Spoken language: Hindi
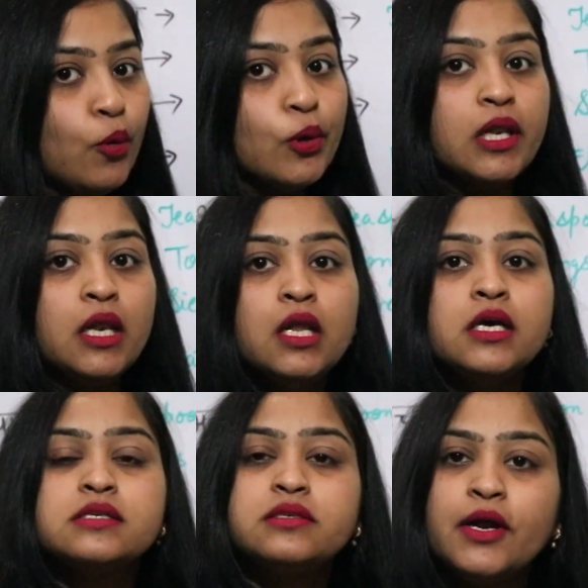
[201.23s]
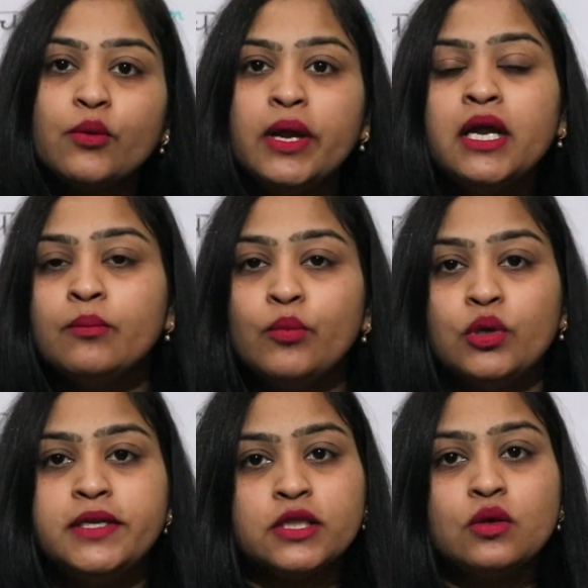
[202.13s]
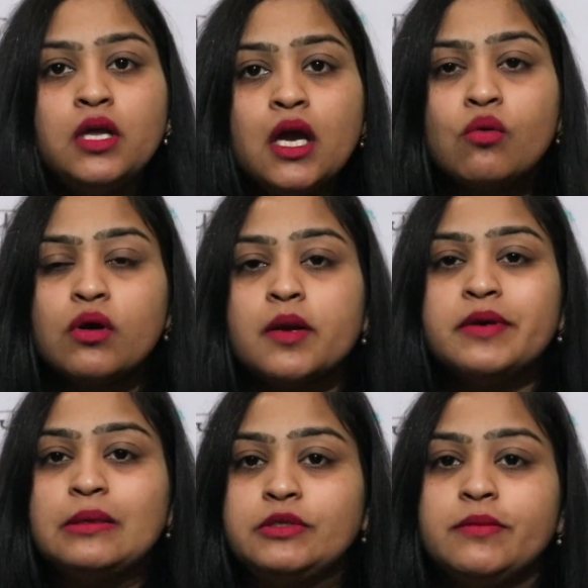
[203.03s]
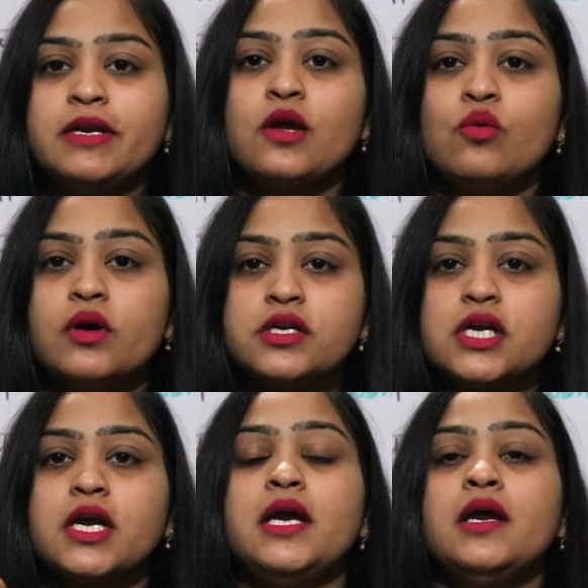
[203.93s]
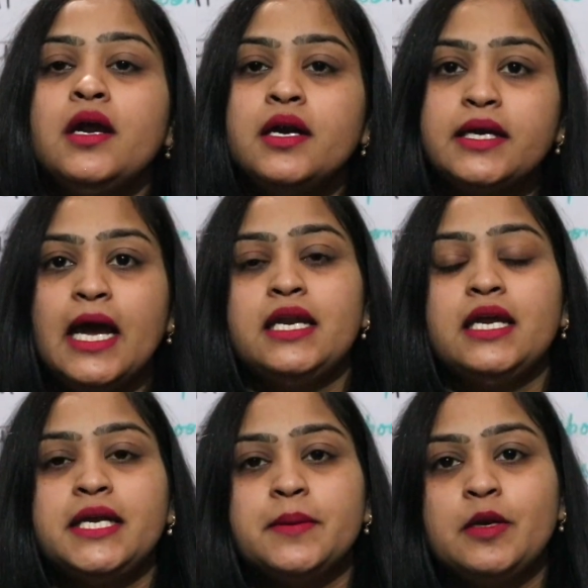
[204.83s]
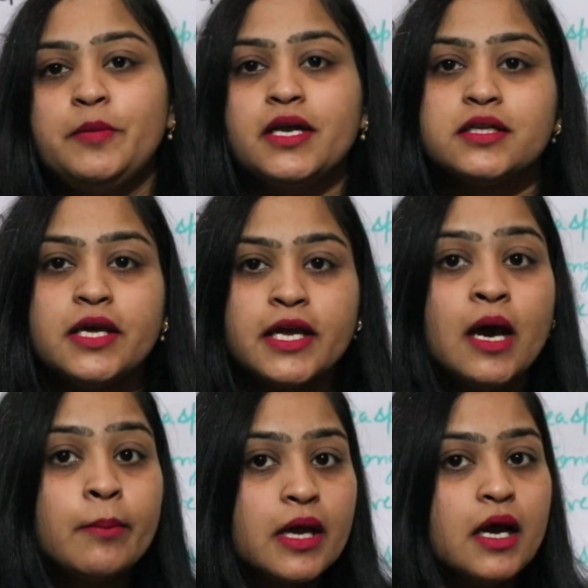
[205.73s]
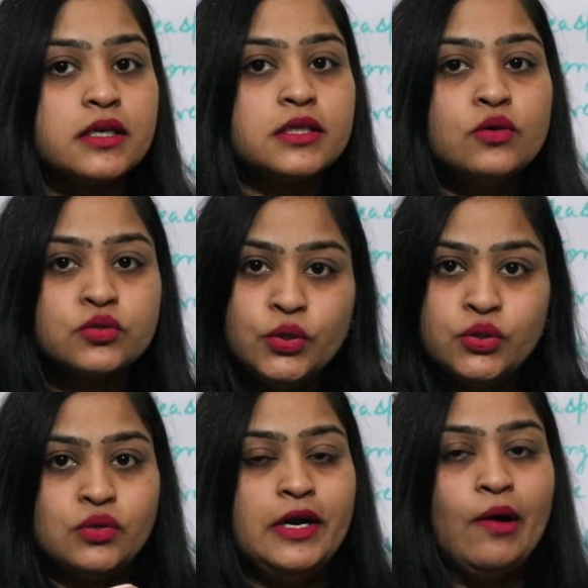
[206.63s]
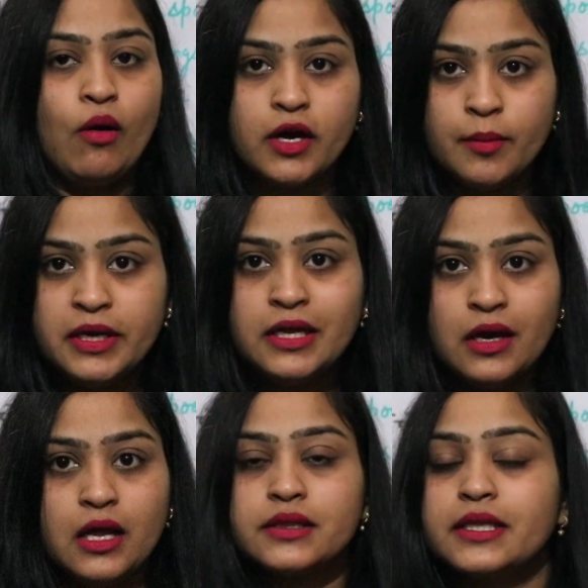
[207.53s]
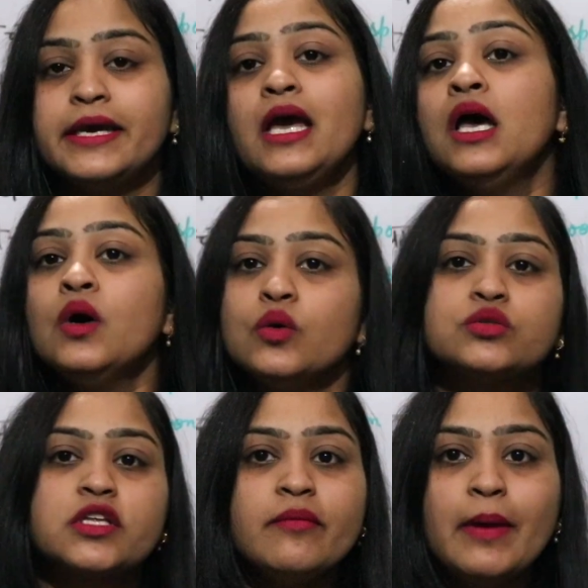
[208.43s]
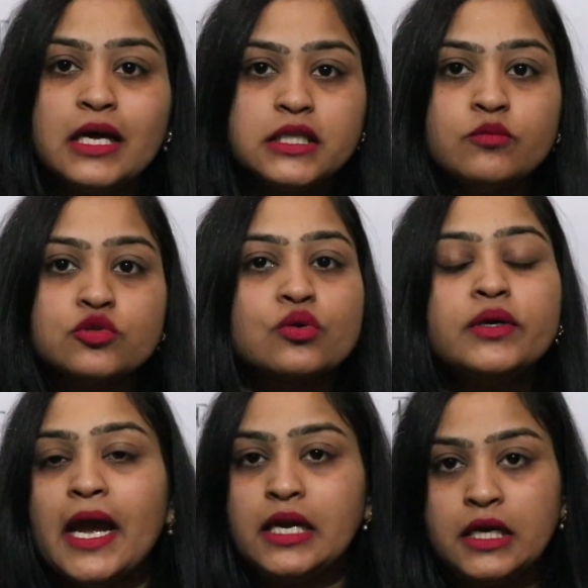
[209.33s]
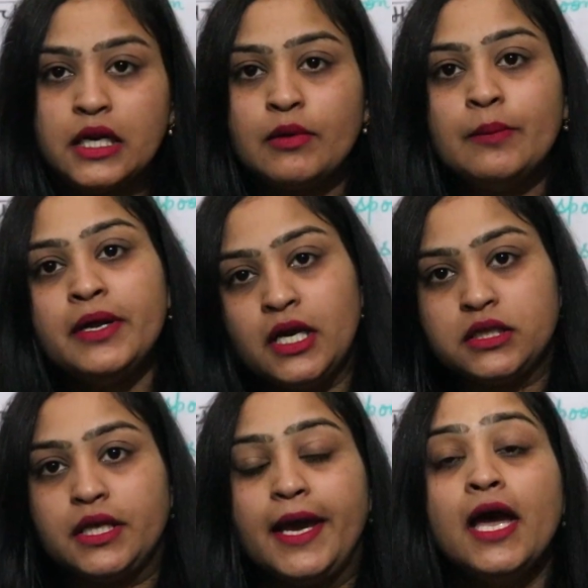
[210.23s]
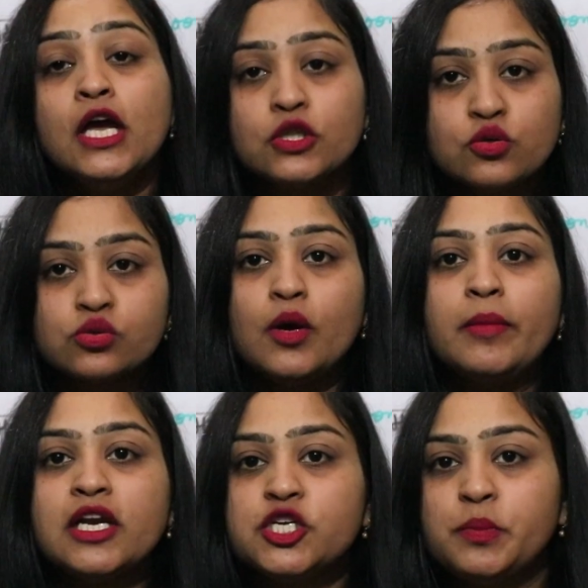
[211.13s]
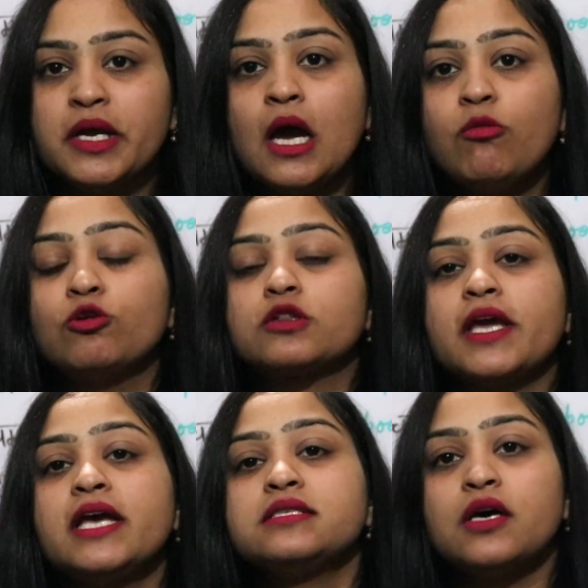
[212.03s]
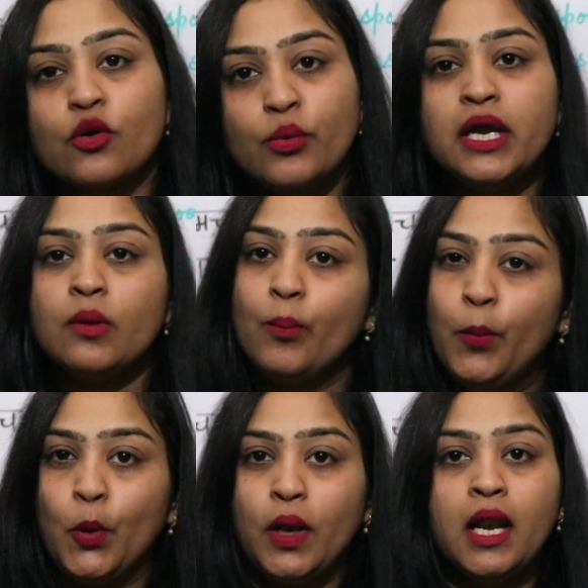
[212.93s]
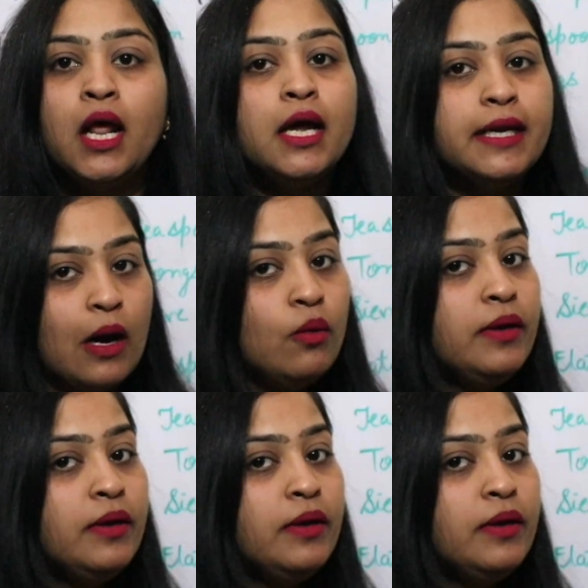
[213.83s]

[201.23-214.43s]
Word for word: बोल सर्विंग बोल ये तो नहीं है कुकर में सब्जी बनाई कुकर चक्के डाइनिंग टेबल पे रख देंगे हम क्या करते हैं उसको यूजुअली डोंगा में निकालते हैं उसके बाद हम उसको डाइनिंग टेबल पे रखते हैं तो उसको हम इंग्लिश में क्या बोलते हैं सर्विंग बोल नाउ